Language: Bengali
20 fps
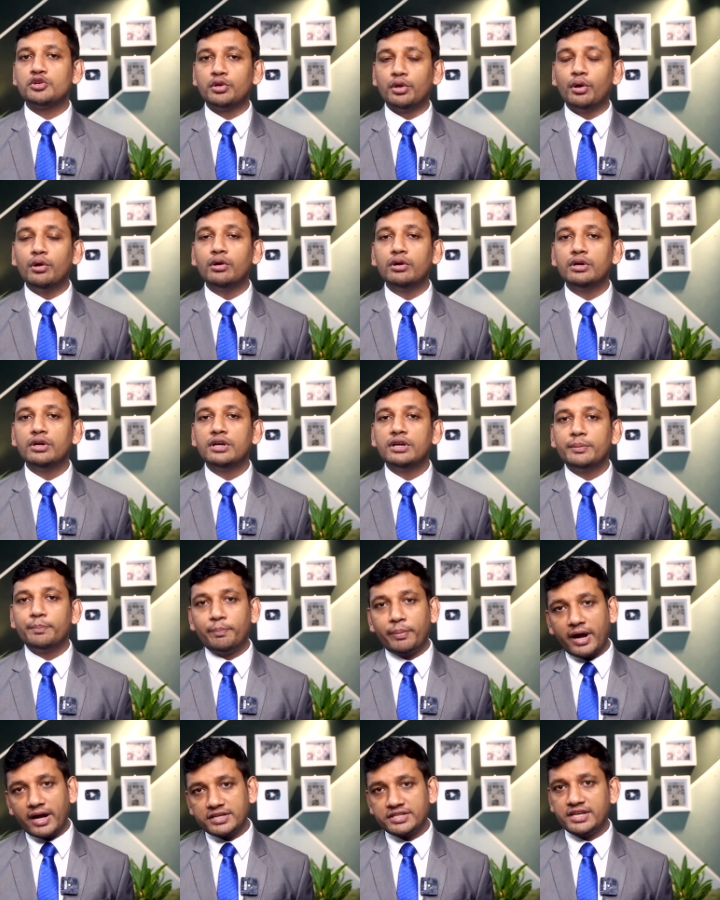জন্য
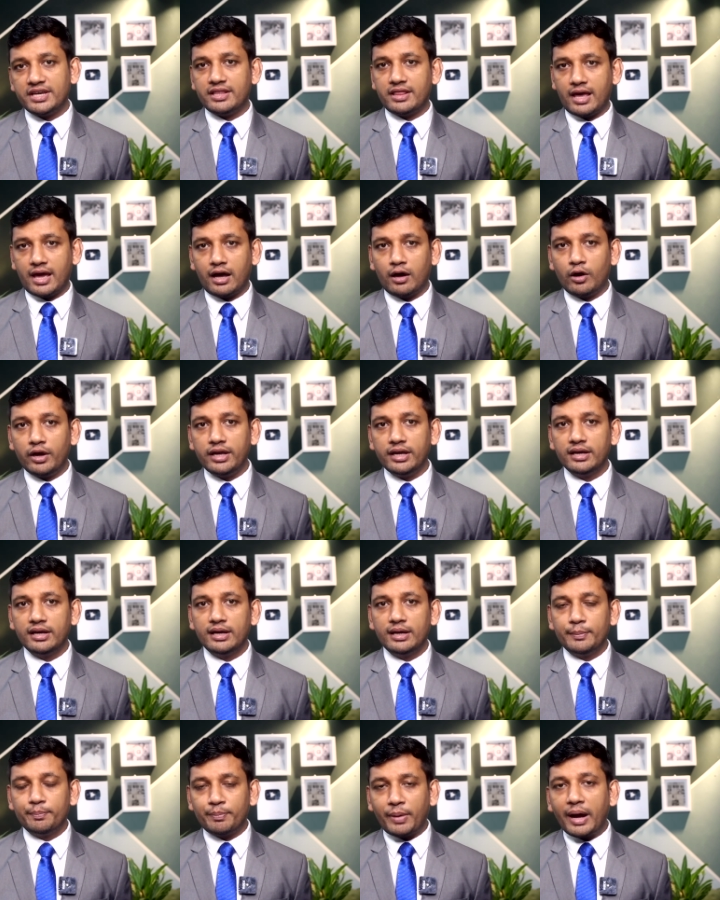পাঠিয়ে দেয়া হয়
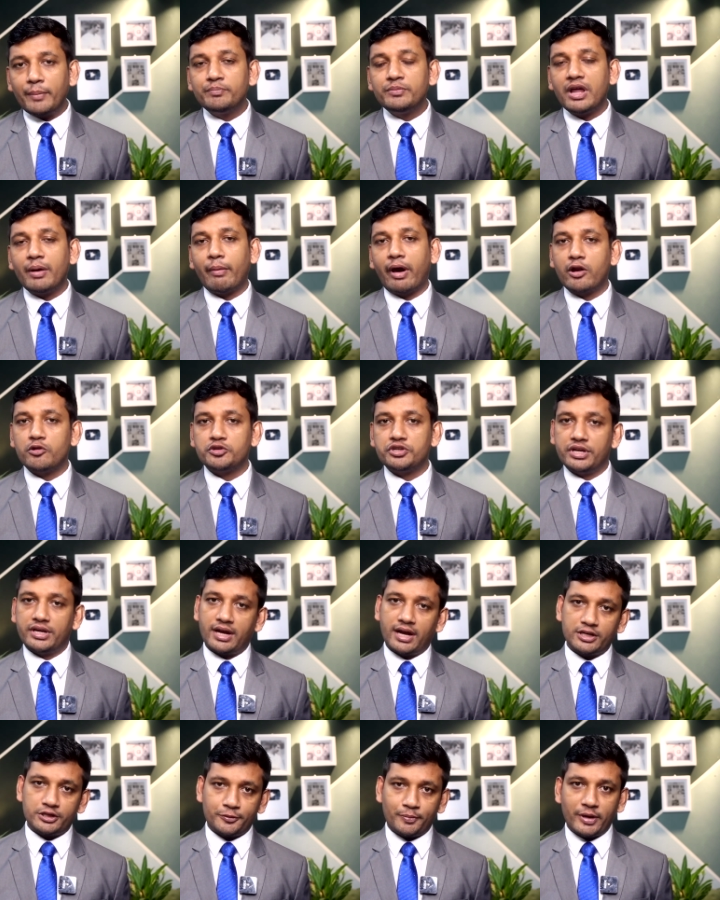পাবনা মানসিক
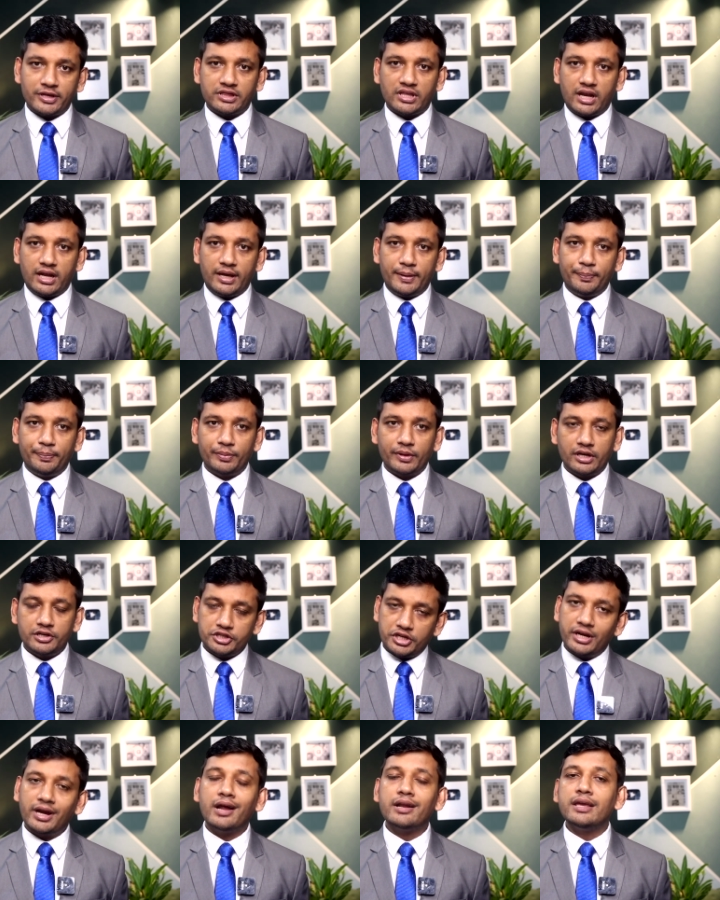হাসপাতালে
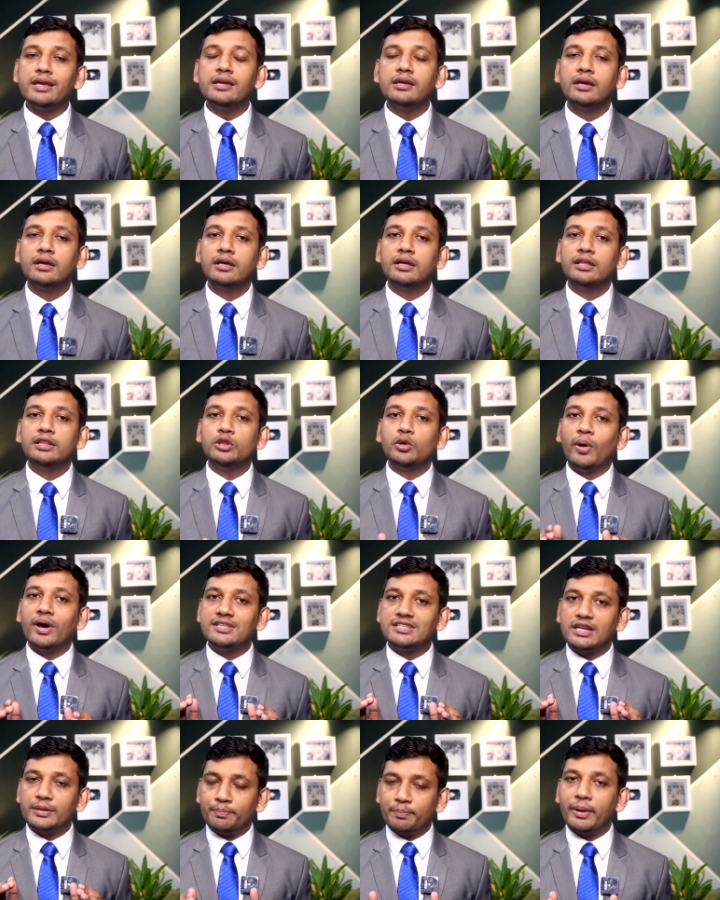সেখানেই দু
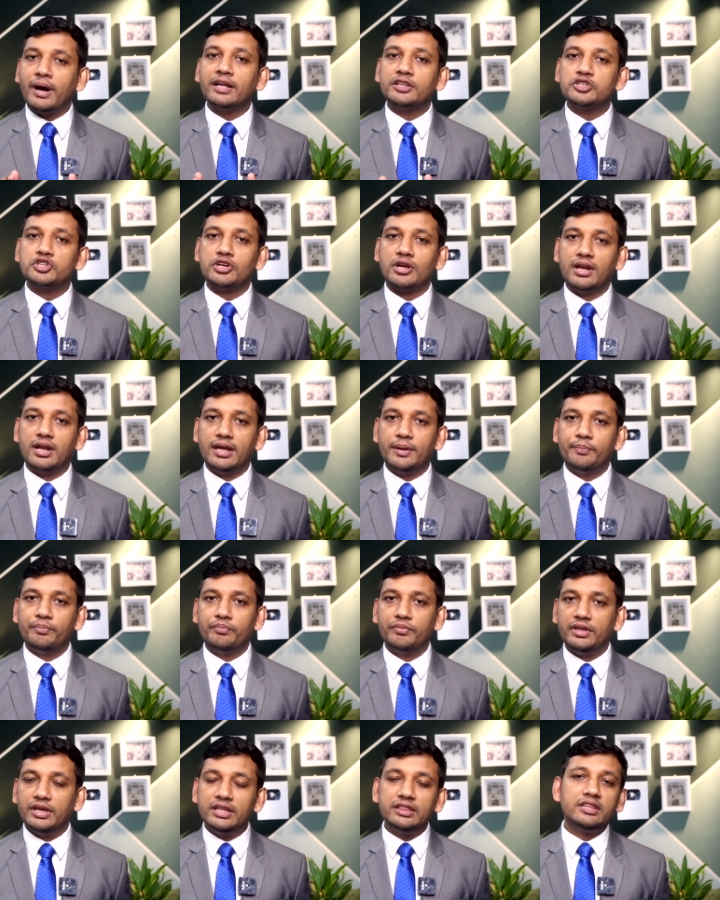সালে
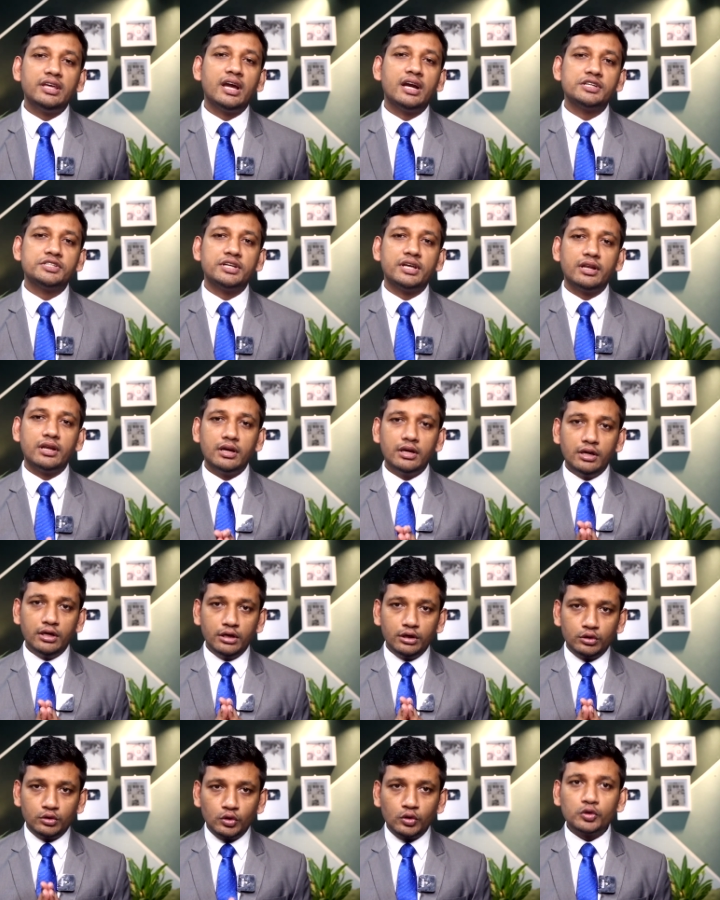ইতিহাসের
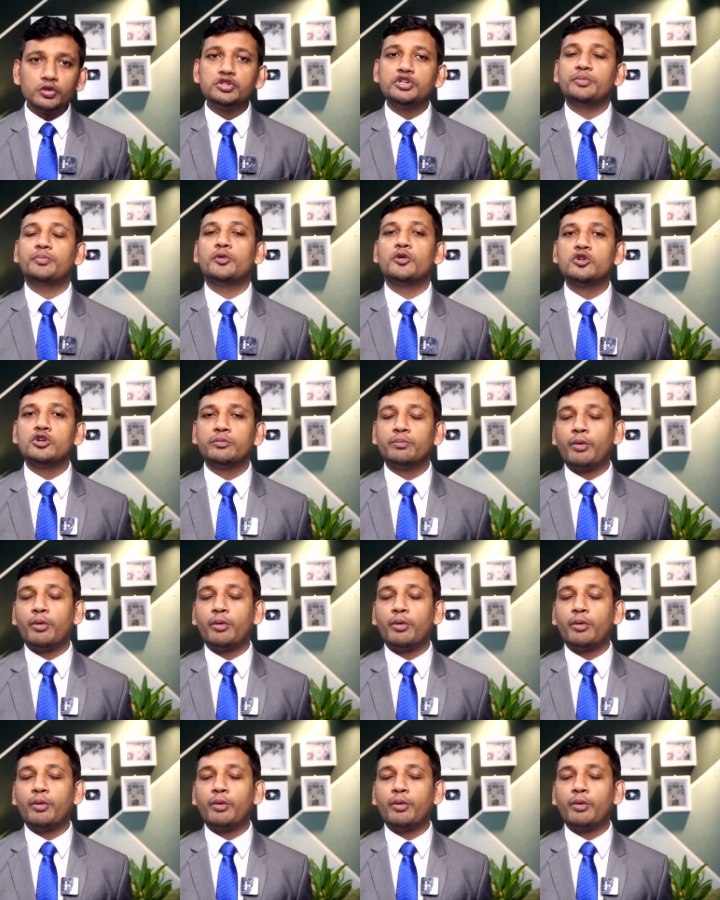কুরুচিপূর্ণ